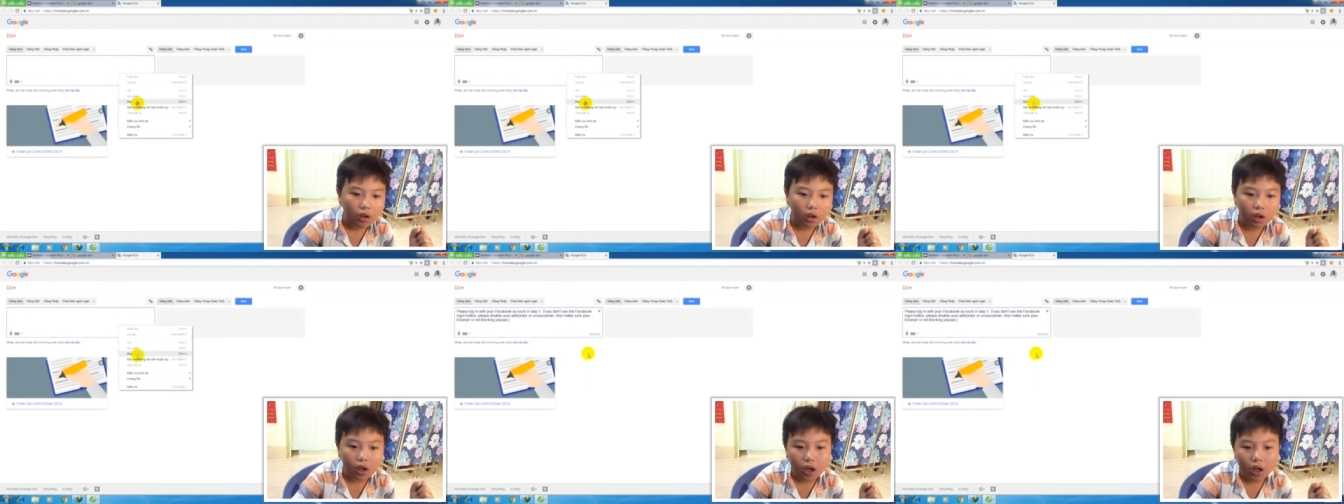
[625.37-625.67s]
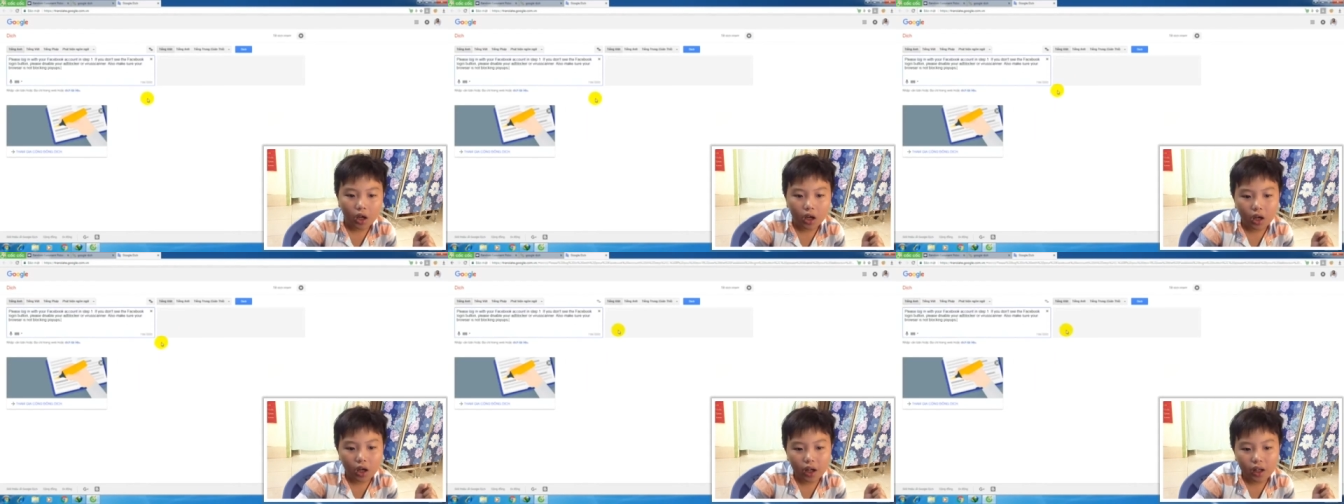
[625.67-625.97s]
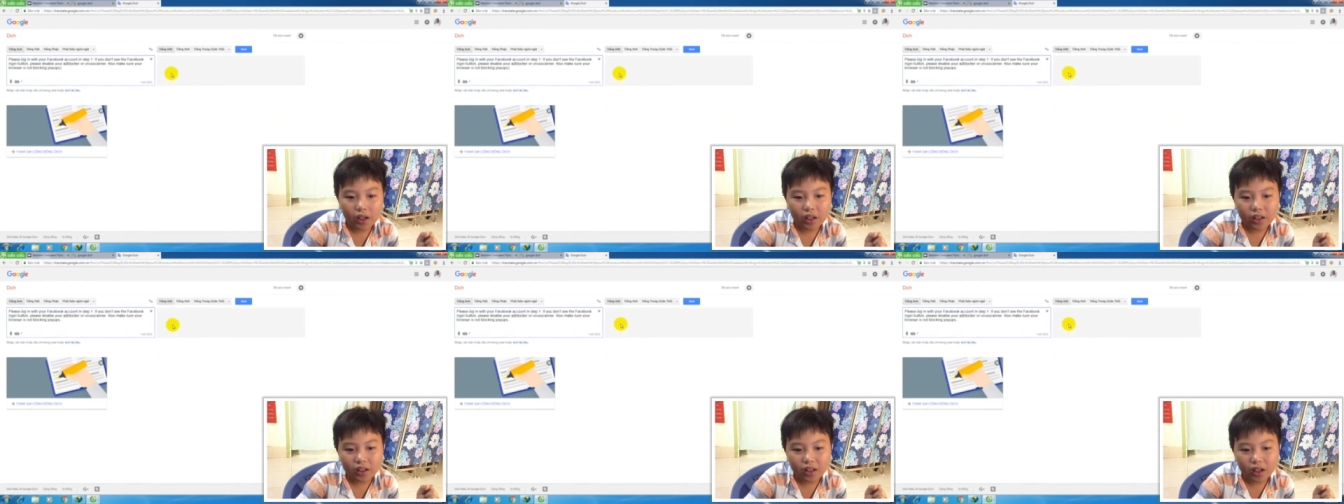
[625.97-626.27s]

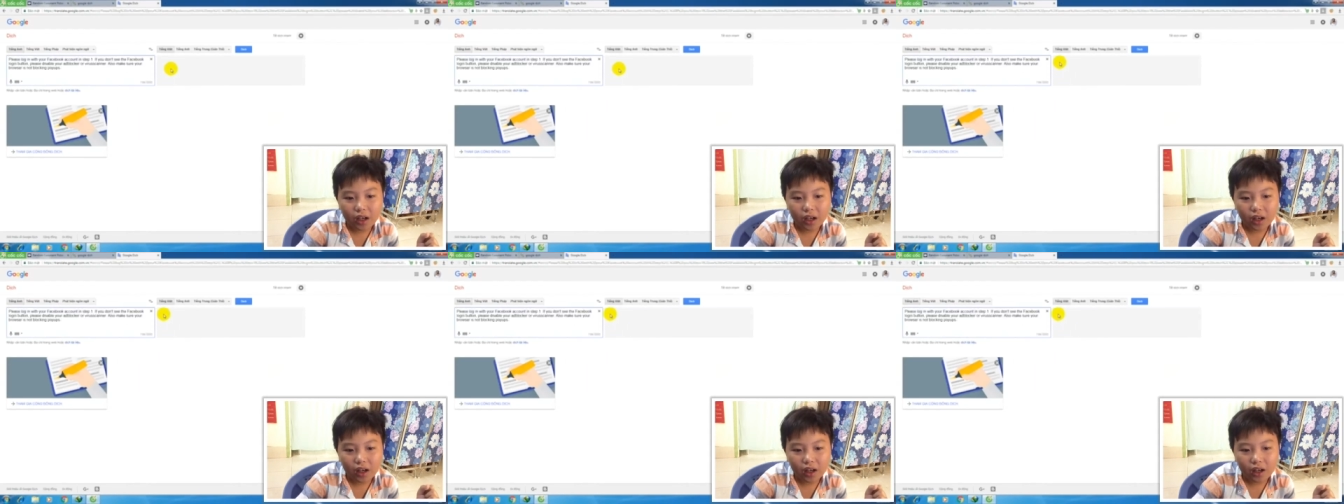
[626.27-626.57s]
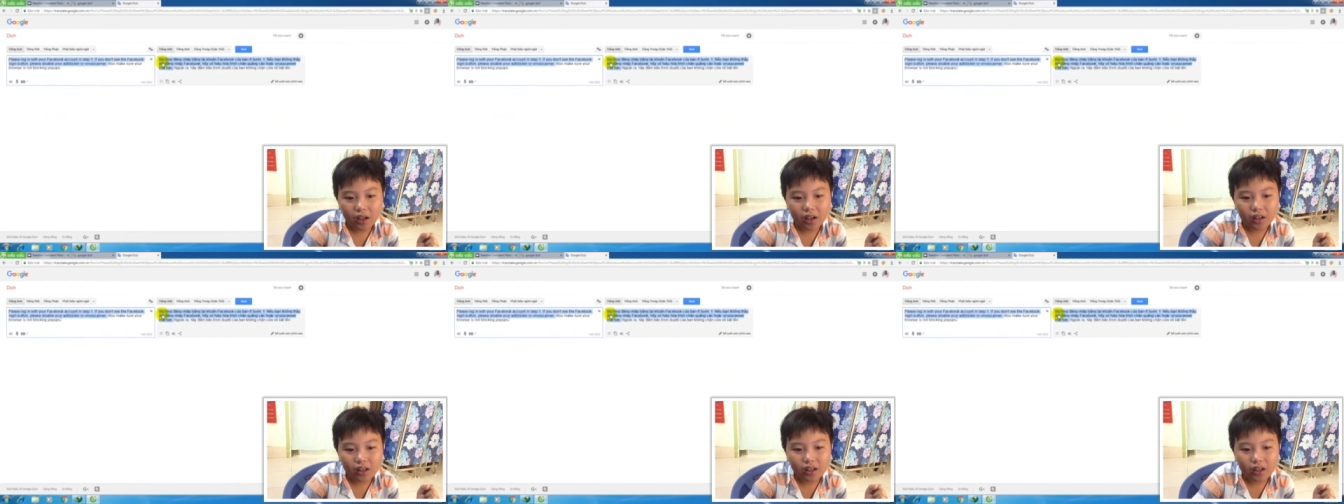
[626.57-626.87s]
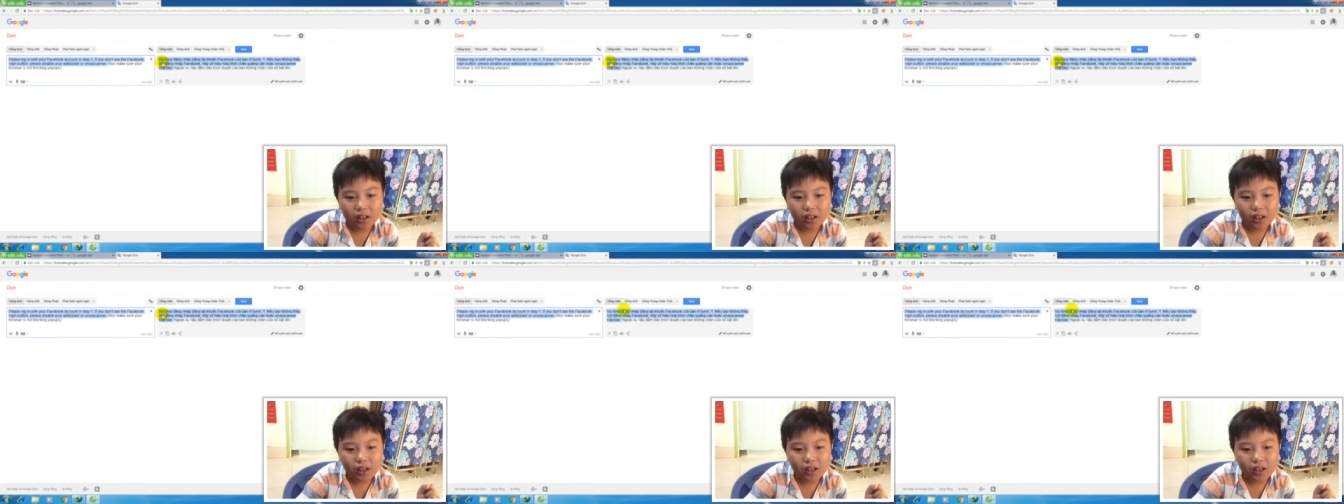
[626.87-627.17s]
Ai trời
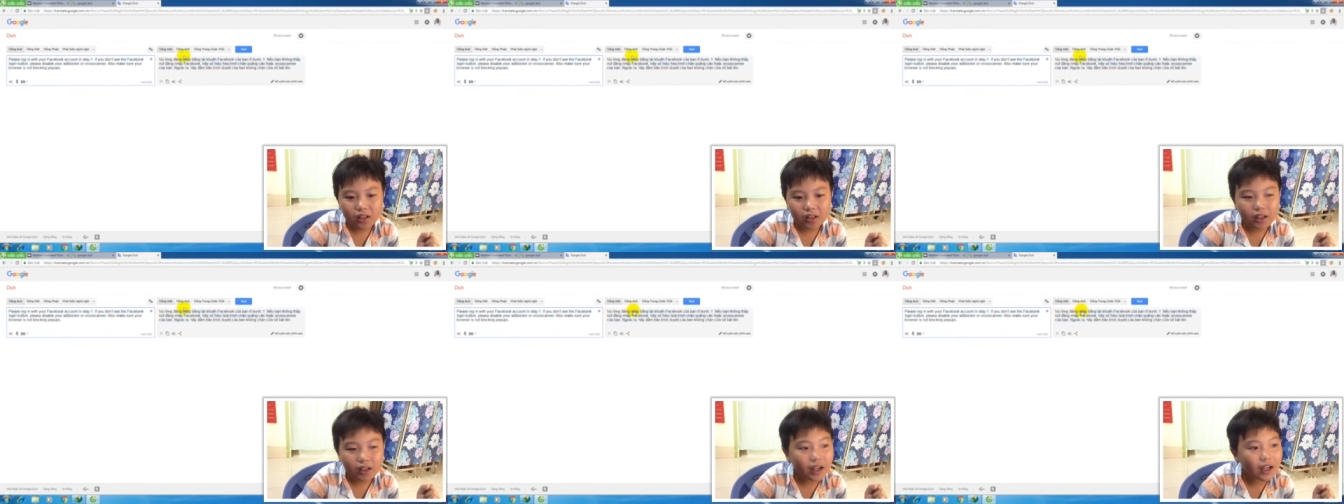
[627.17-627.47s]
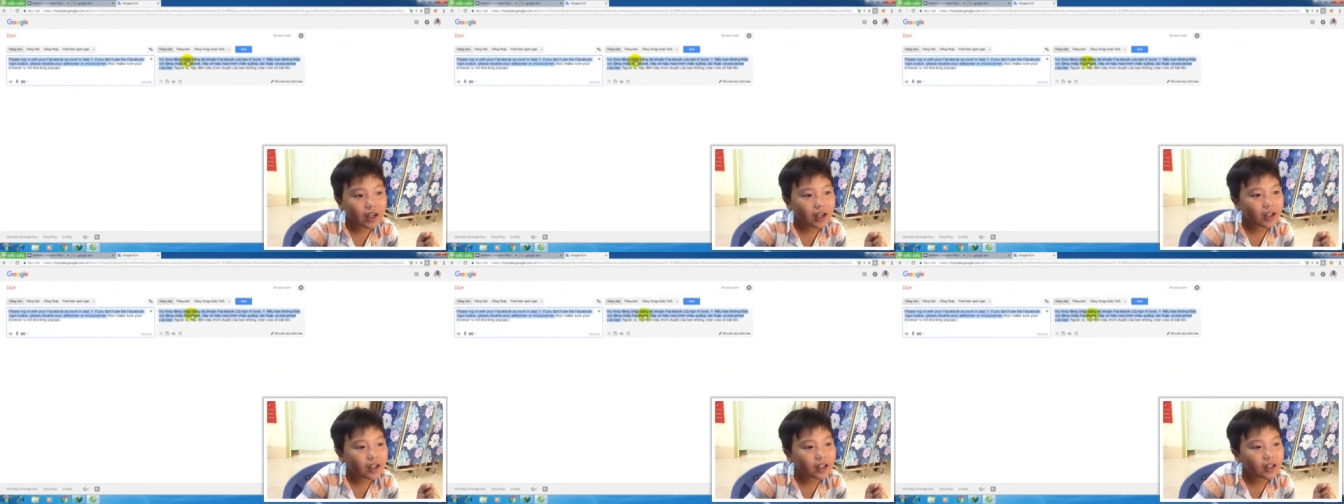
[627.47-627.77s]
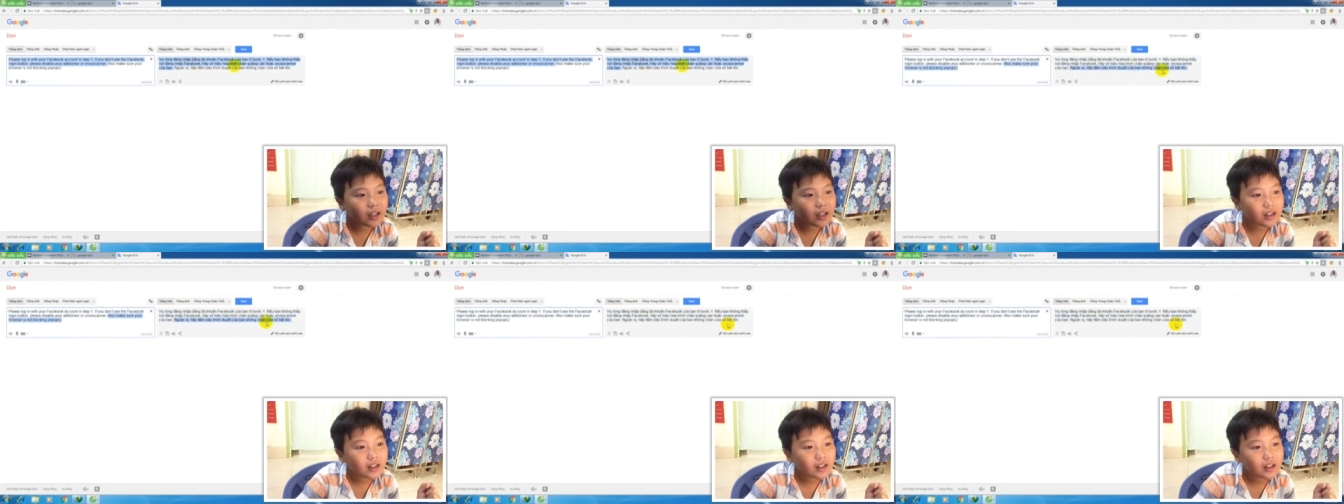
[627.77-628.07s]
cái gì nữa
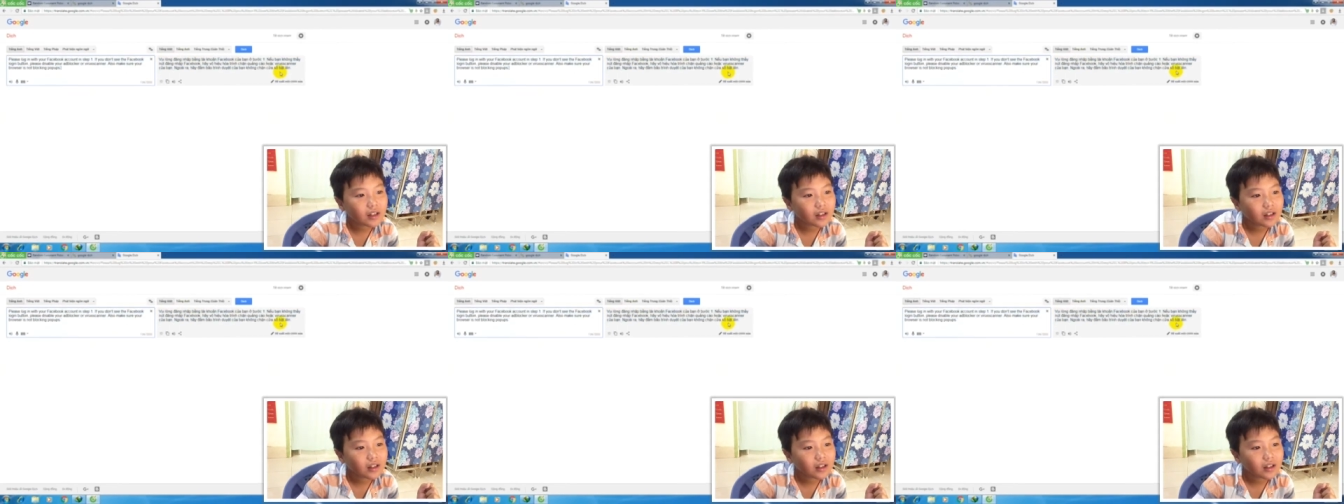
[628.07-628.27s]
đây